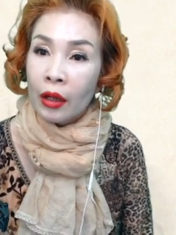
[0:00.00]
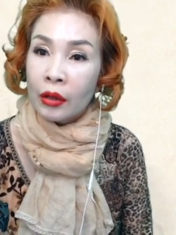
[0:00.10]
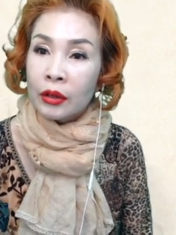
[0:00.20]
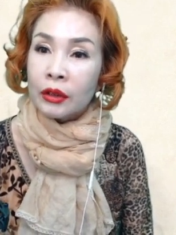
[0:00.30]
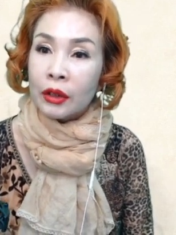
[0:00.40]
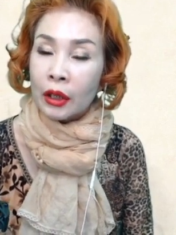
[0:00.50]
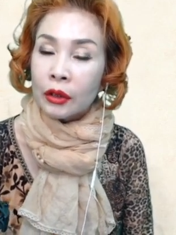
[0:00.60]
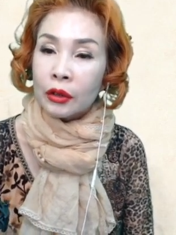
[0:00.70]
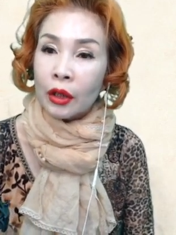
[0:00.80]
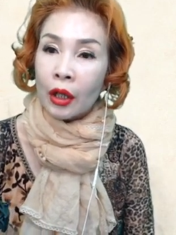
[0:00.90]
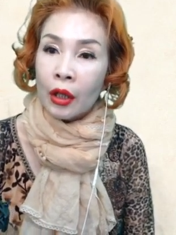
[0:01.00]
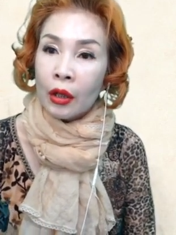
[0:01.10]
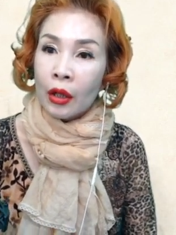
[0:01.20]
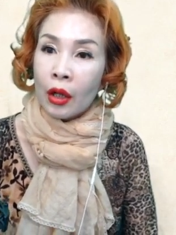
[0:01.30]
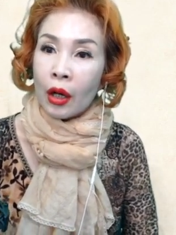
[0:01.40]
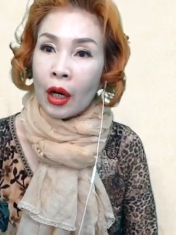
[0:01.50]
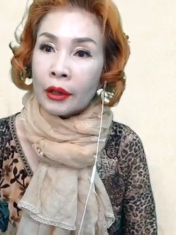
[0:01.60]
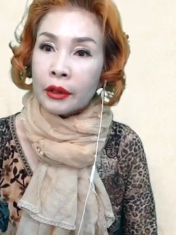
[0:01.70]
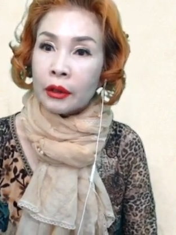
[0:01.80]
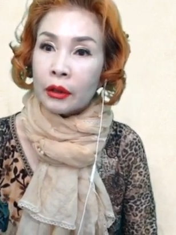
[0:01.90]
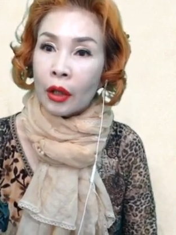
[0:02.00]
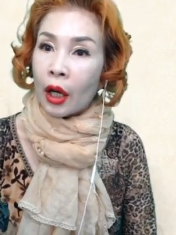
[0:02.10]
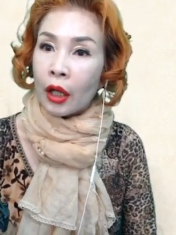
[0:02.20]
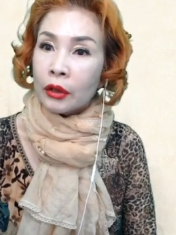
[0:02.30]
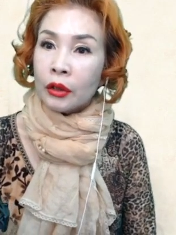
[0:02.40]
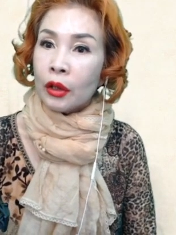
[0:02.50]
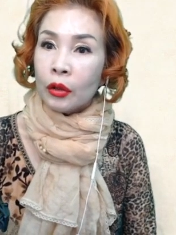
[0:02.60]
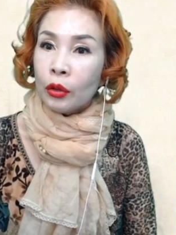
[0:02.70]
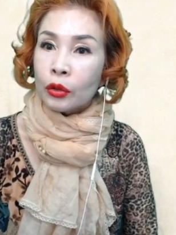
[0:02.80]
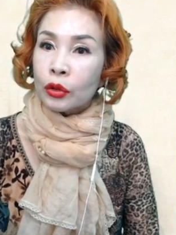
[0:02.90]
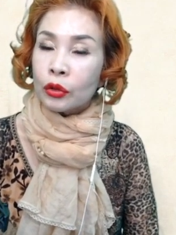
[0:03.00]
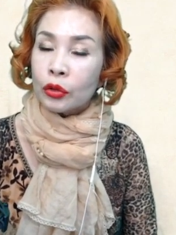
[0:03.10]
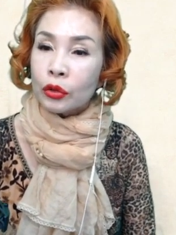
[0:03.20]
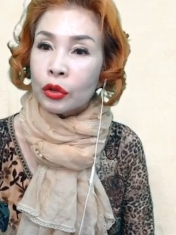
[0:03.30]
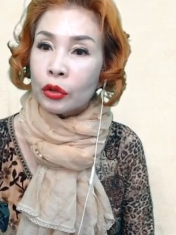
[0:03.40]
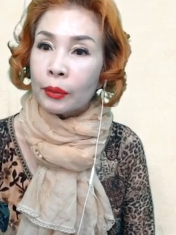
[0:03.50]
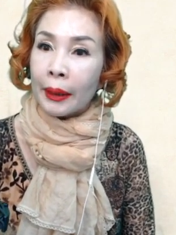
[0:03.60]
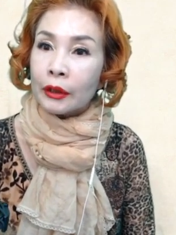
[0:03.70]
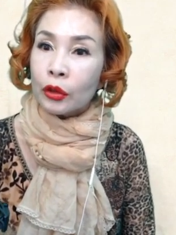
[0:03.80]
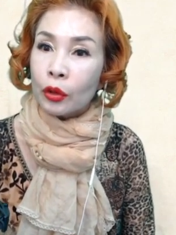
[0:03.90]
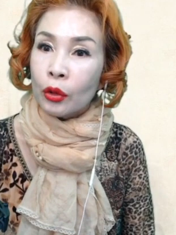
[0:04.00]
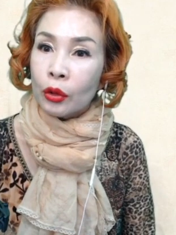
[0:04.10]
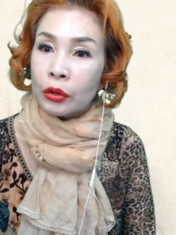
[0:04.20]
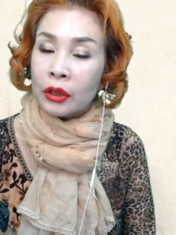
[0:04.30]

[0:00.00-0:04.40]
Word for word: 그러니까 이 여자가 아니 아니에요. 저 수천이요. 맞아요.